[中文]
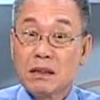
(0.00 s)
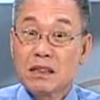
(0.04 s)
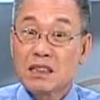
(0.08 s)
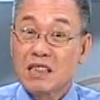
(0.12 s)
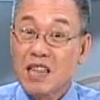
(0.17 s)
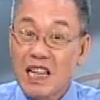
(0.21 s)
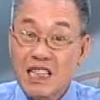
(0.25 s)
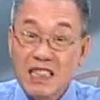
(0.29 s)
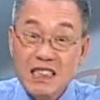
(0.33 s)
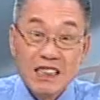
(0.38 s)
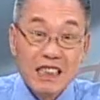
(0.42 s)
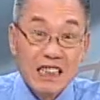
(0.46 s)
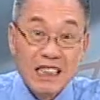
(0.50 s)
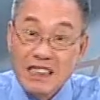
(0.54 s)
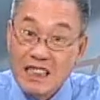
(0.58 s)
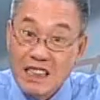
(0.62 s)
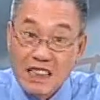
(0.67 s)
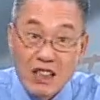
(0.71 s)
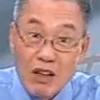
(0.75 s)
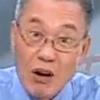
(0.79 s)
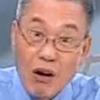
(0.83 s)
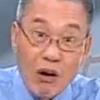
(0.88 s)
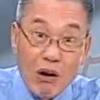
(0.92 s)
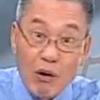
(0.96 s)
陈莹都
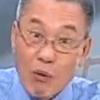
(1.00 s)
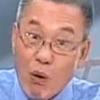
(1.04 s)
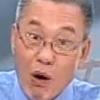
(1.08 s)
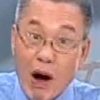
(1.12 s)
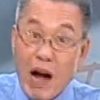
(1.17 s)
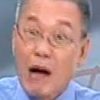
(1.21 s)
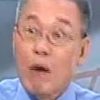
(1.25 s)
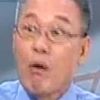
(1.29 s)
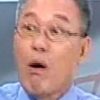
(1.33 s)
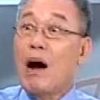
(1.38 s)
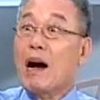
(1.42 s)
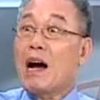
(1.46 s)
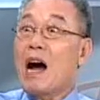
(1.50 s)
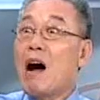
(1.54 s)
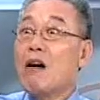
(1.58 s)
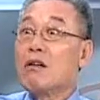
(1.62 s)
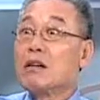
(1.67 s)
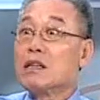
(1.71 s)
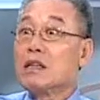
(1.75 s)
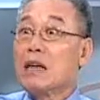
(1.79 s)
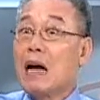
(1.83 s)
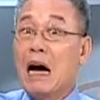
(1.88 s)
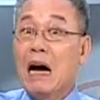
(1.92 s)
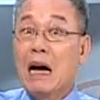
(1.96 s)
去用关外
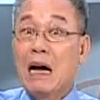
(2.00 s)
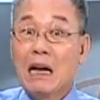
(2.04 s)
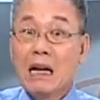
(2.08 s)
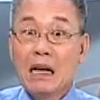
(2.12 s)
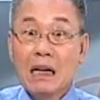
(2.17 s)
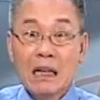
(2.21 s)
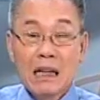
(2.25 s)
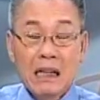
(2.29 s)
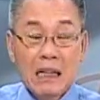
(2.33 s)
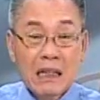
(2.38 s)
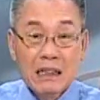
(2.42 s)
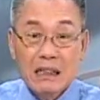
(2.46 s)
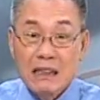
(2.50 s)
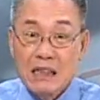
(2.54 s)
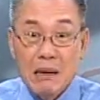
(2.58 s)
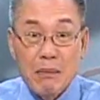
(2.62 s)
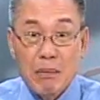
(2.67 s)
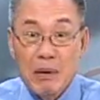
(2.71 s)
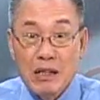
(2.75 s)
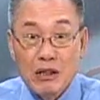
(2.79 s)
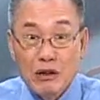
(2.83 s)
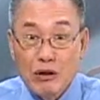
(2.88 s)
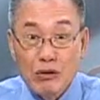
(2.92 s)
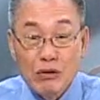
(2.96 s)
口去啊。伫
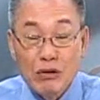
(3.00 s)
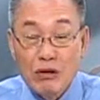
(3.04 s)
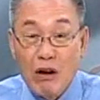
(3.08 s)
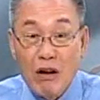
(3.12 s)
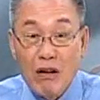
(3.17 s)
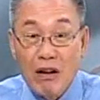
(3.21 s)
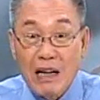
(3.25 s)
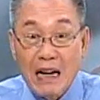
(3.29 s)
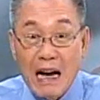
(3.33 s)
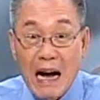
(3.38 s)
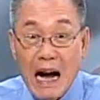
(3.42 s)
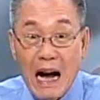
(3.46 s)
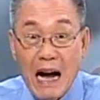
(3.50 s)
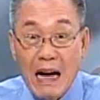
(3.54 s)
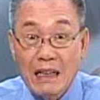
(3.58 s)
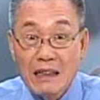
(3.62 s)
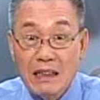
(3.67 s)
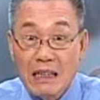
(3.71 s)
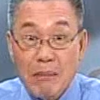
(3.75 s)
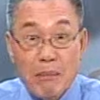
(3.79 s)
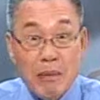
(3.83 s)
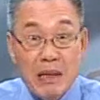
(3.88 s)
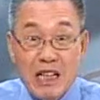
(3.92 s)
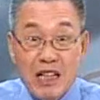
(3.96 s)
民主国家，
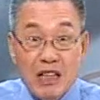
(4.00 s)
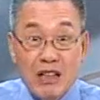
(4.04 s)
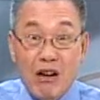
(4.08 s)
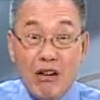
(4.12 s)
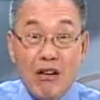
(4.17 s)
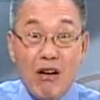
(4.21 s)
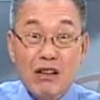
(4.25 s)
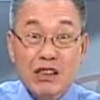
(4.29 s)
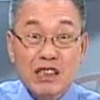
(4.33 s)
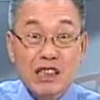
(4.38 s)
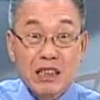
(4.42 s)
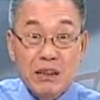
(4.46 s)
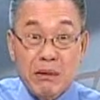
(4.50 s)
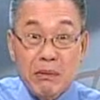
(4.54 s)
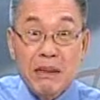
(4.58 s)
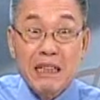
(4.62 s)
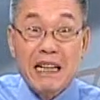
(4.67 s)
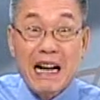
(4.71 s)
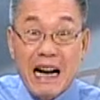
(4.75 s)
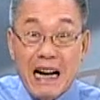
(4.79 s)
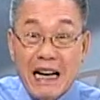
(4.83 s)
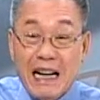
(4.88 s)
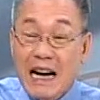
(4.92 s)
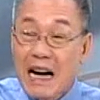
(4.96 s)
伫美国，讲什么
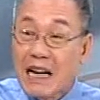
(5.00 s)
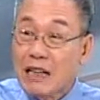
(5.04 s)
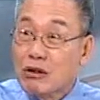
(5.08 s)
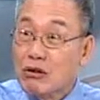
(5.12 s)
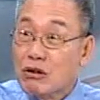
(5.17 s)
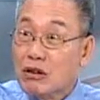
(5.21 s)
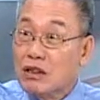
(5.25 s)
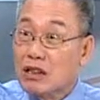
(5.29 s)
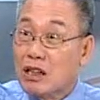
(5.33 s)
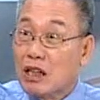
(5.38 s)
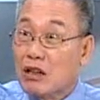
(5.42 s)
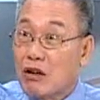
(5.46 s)
人敢对一